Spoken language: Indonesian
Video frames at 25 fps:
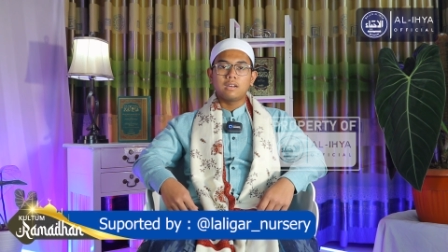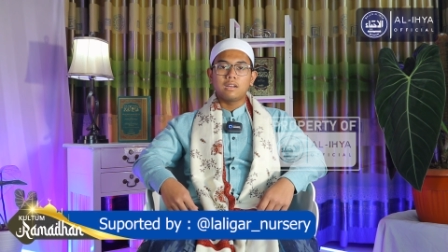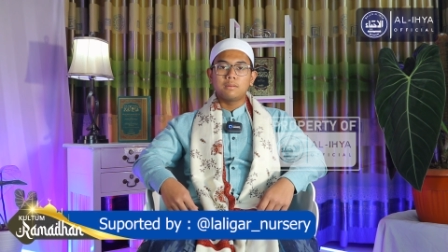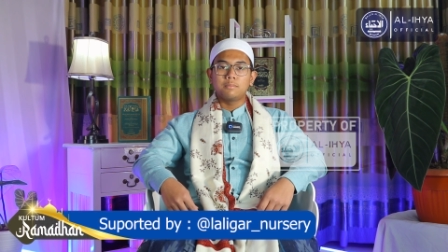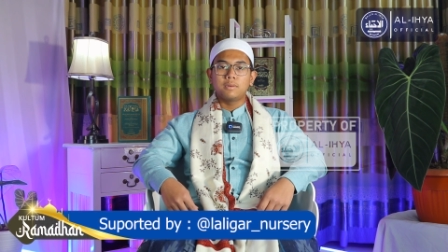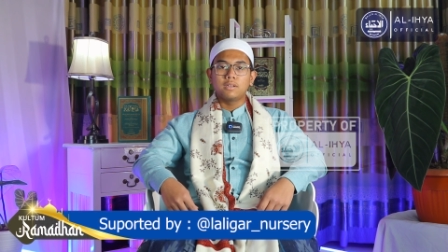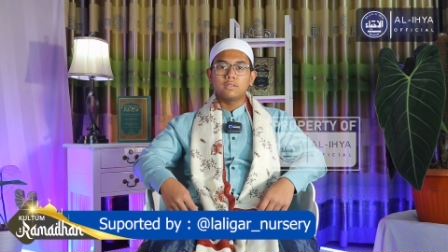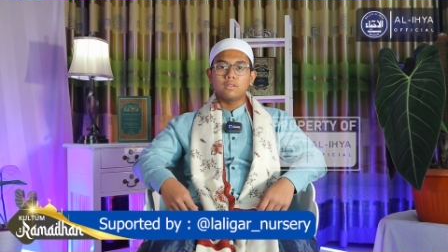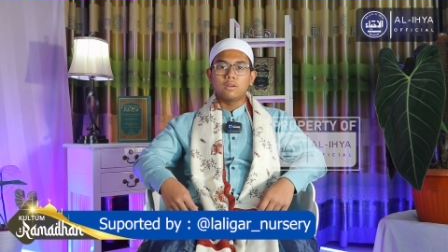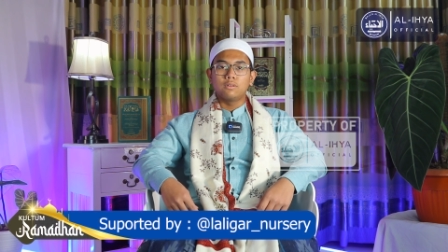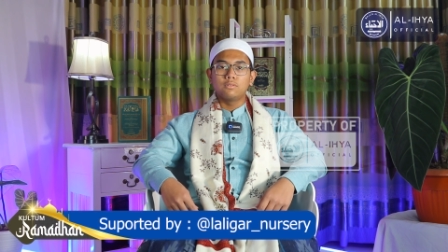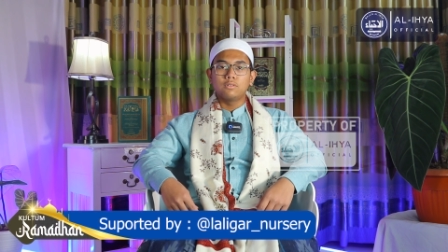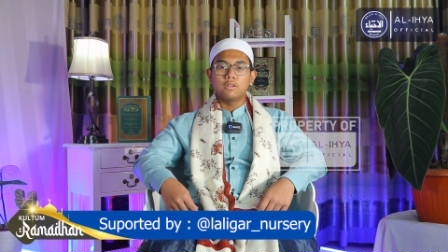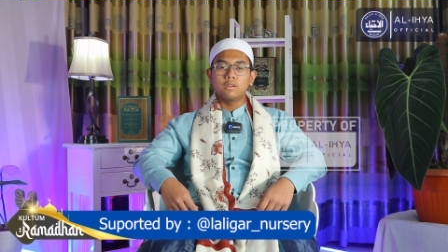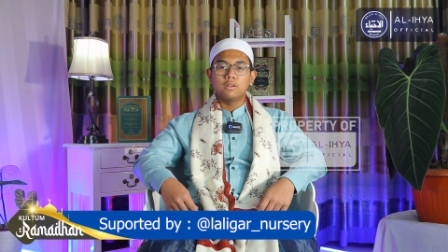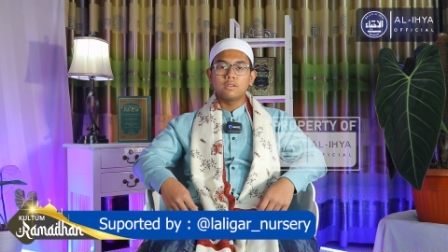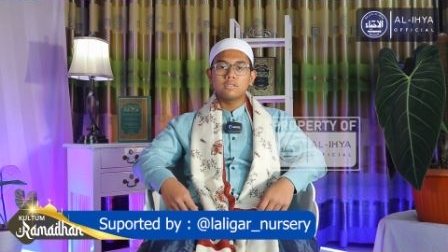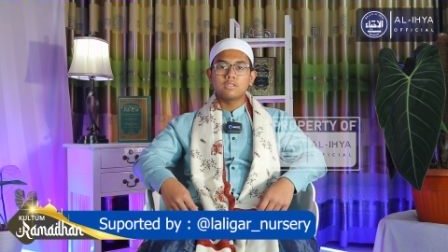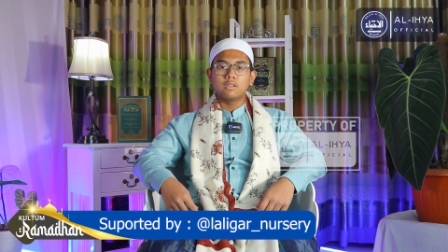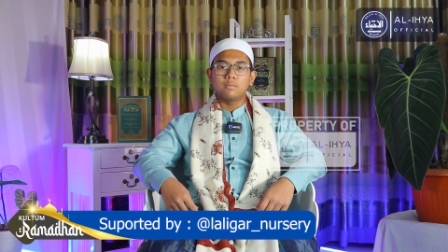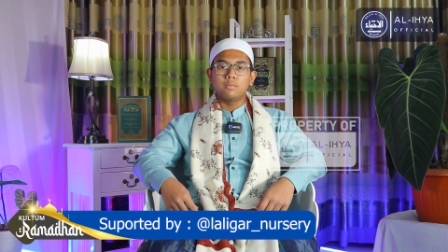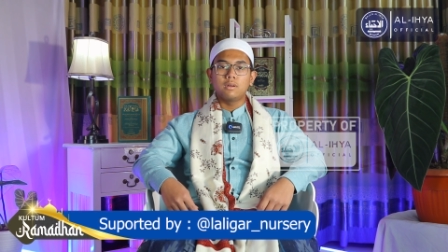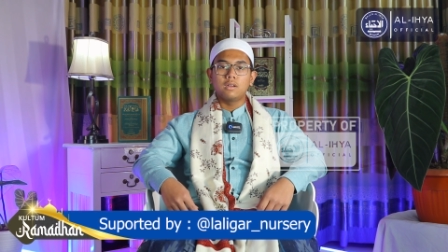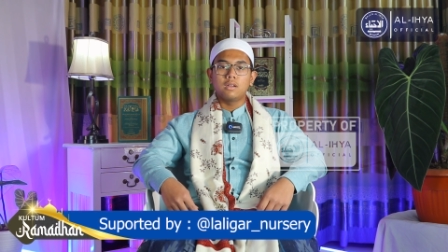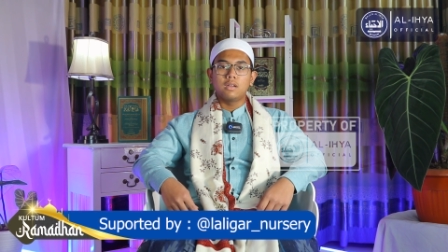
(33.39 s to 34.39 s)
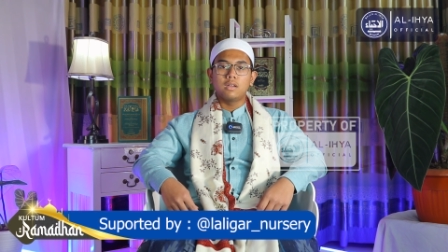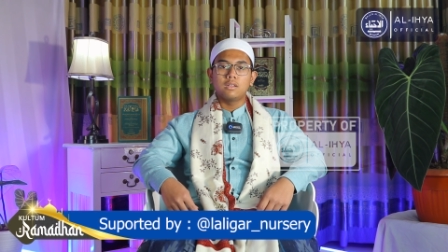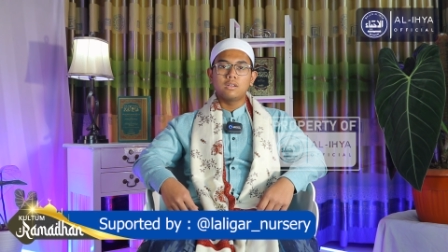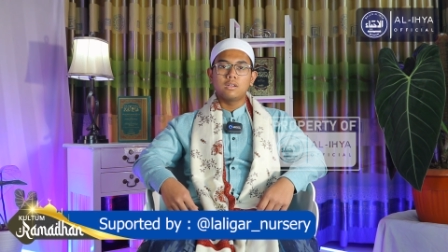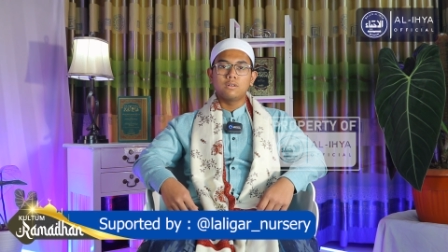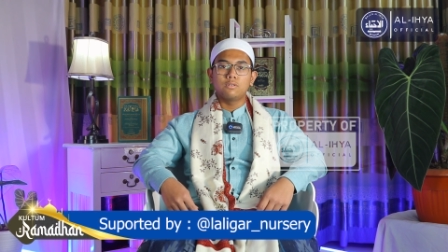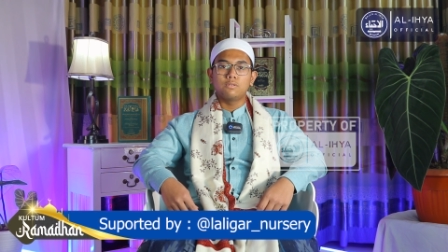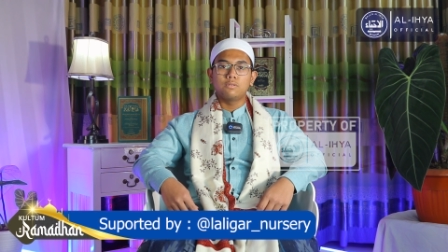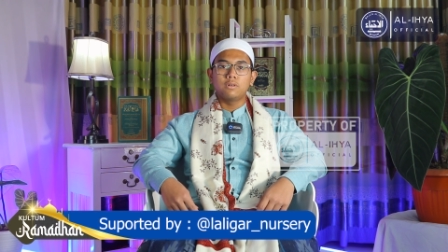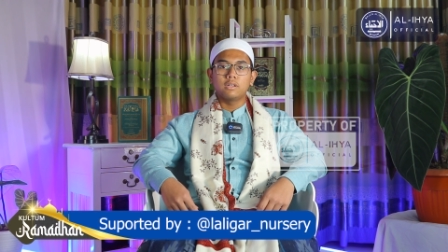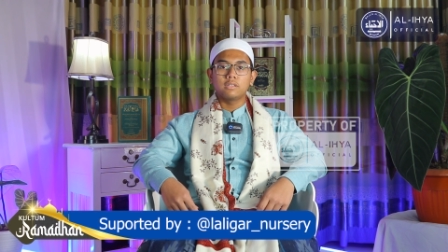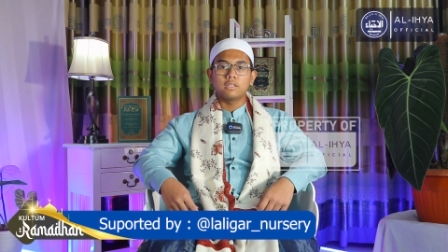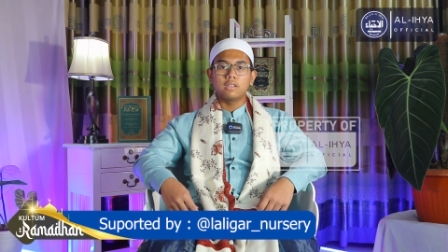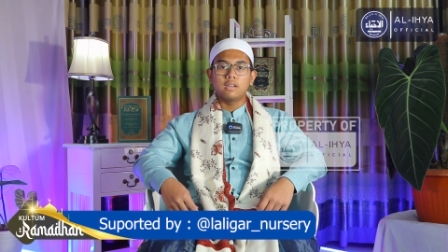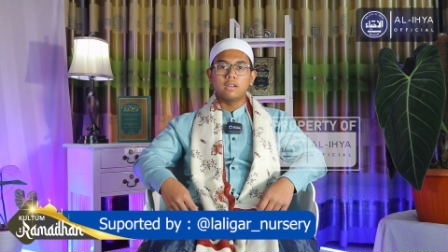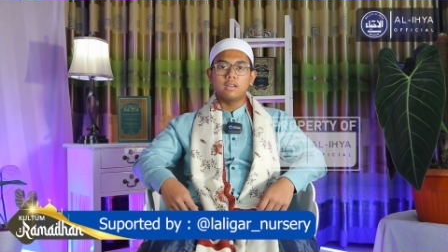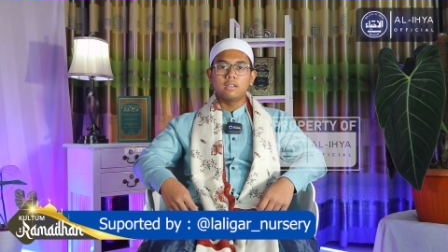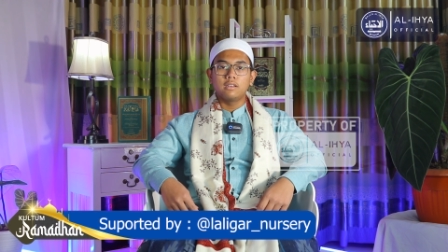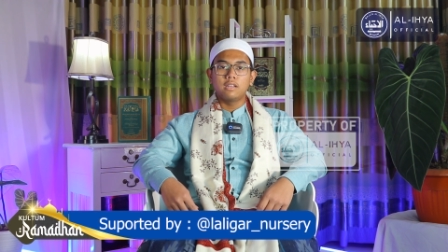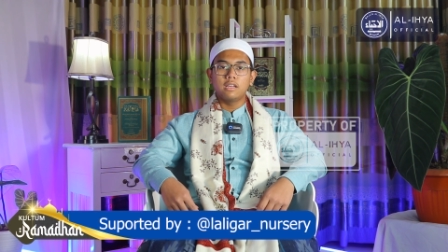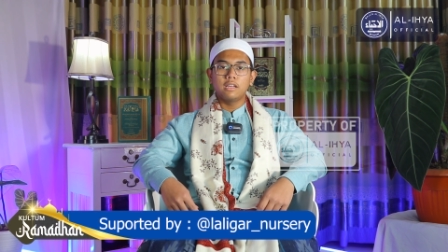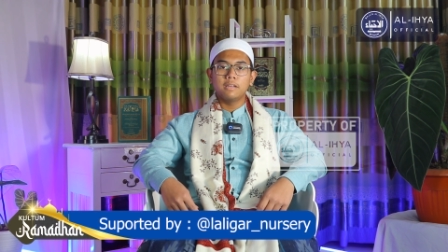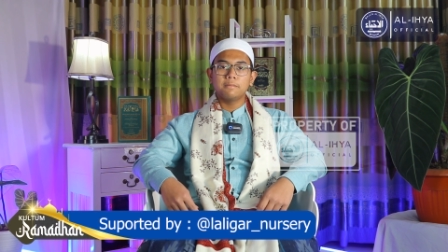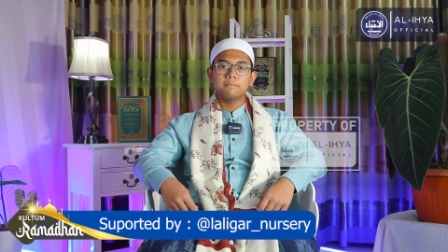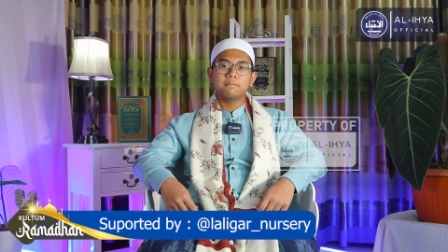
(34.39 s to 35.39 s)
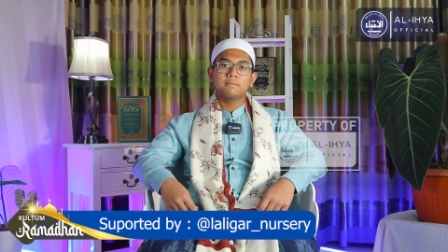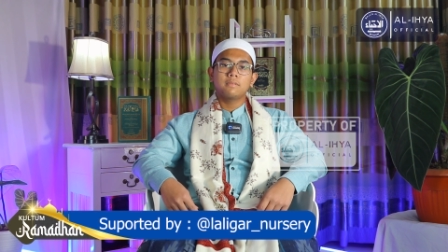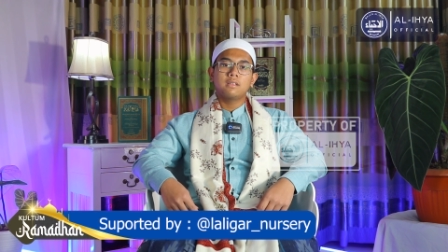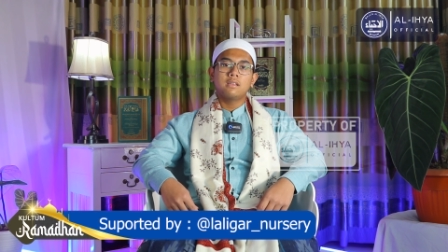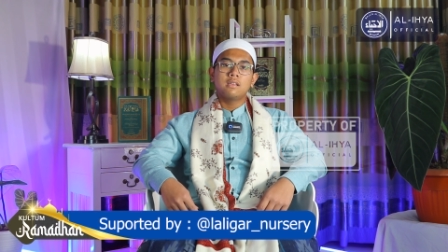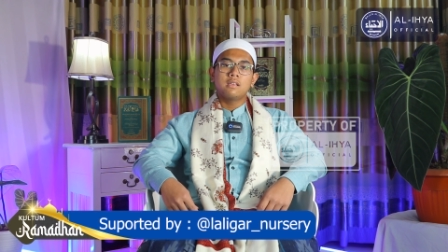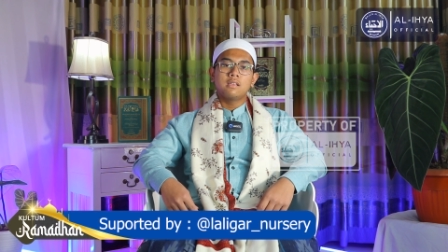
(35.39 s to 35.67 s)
rahmat Allah Subhanahu wa taala